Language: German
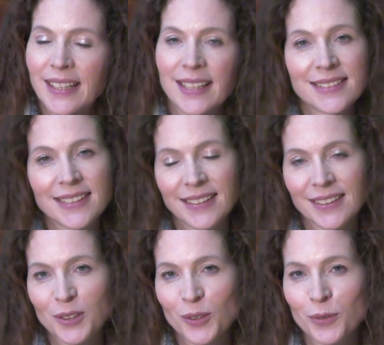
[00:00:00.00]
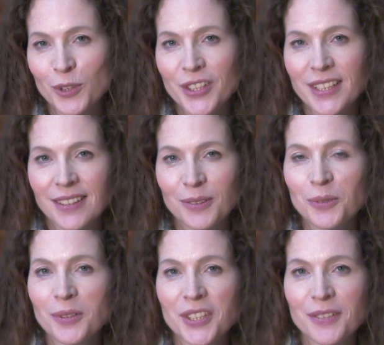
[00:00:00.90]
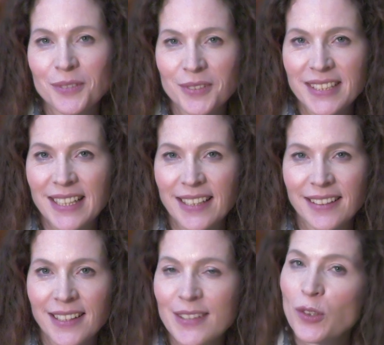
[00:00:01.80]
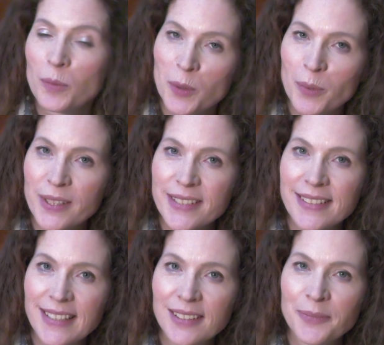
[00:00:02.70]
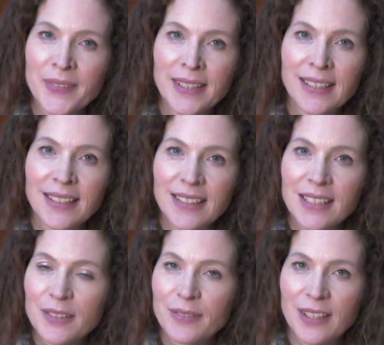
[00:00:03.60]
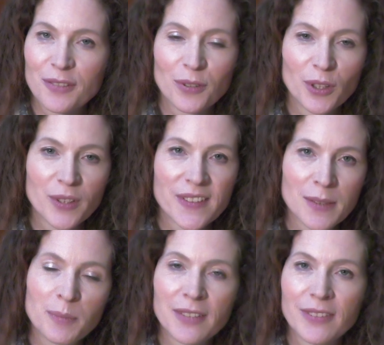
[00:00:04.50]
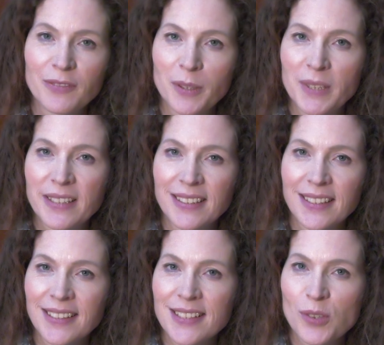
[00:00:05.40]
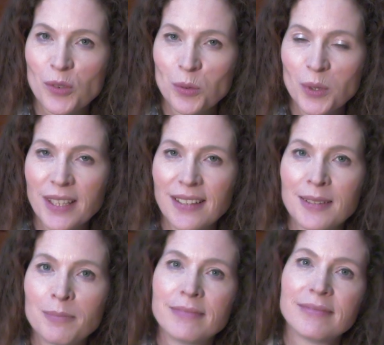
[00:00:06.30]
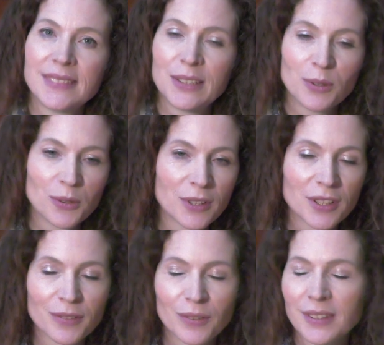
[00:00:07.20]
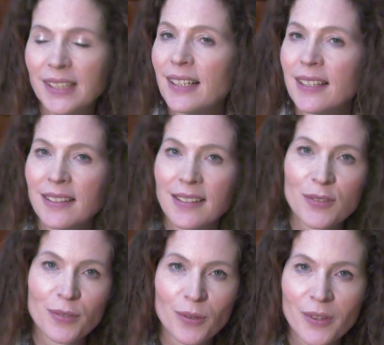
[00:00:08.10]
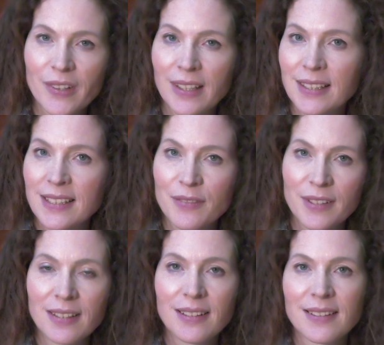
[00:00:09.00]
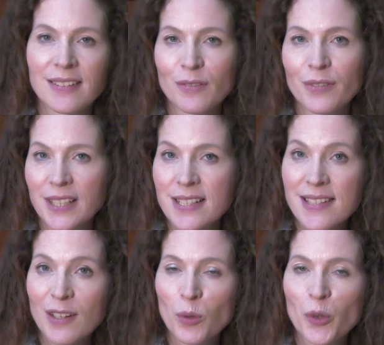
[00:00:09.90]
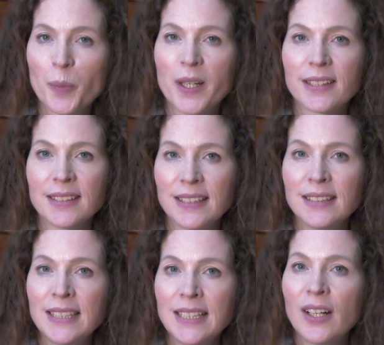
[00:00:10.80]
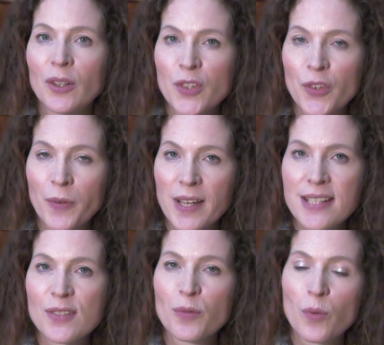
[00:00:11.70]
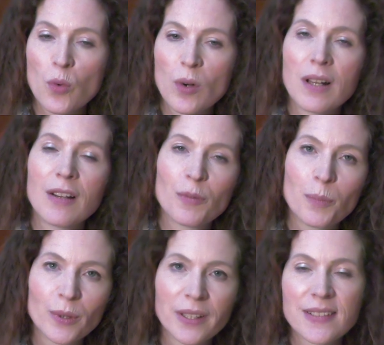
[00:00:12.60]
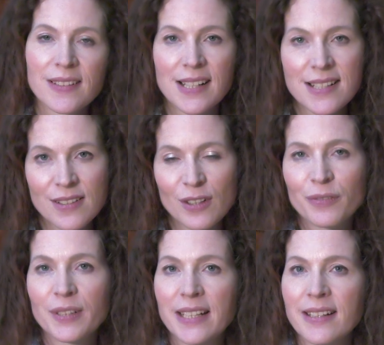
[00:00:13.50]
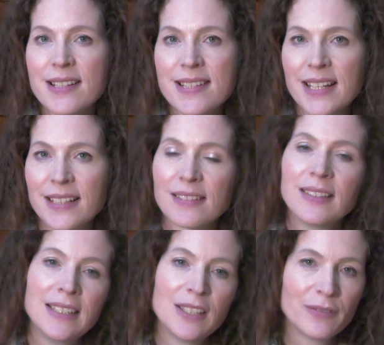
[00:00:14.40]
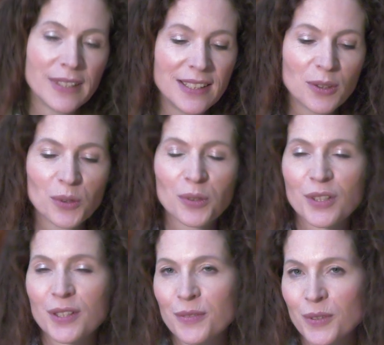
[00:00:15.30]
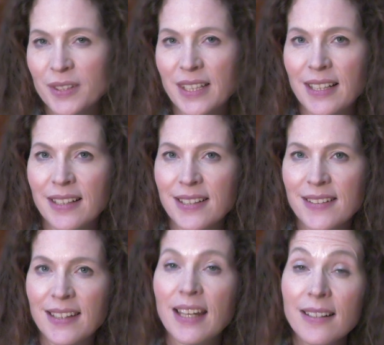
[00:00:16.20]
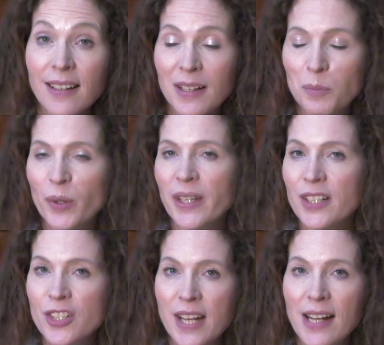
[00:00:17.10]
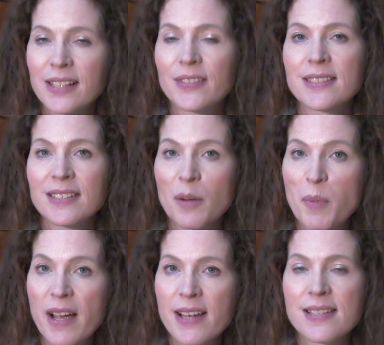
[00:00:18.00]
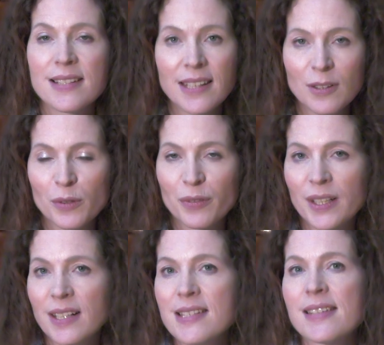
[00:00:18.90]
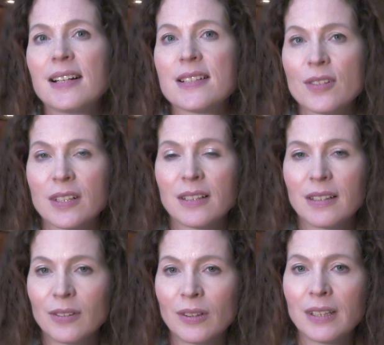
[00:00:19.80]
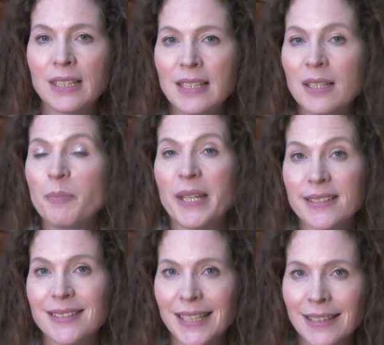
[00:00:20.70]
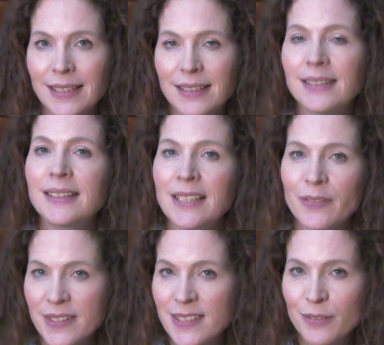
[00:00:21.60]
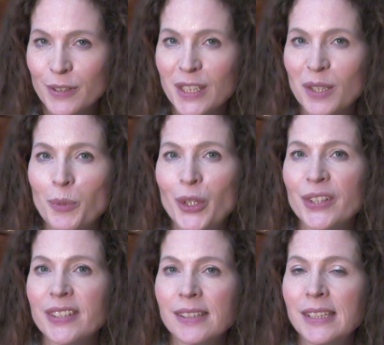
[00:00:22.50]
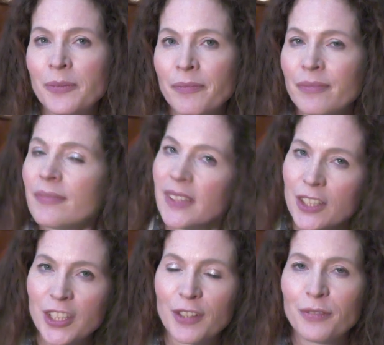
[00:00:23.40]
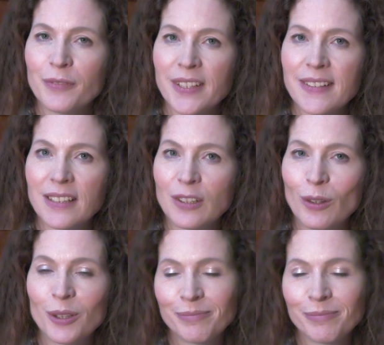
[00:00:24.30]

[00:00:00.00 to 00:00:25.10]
Herzlichen Glückwunsch der Kulturstiftung der Länder zum Geburtstag. Wir freuen uns immer, wenn wir miteinander zu tun haben. Die Kulturstiftung der Länder ist für uns einer der wichtigsten Finanzierungspartner. Und zwar sowohl auf Bundes- als auch auf Länderseite. Wenn die Kulturstiftung der Länder sich hinter ein Projekt stellt, wenn sie dabei ist, nicht nur finanziell, sondern auch mental, wenn sie es wirklich möchte, dann schaffen wir es auch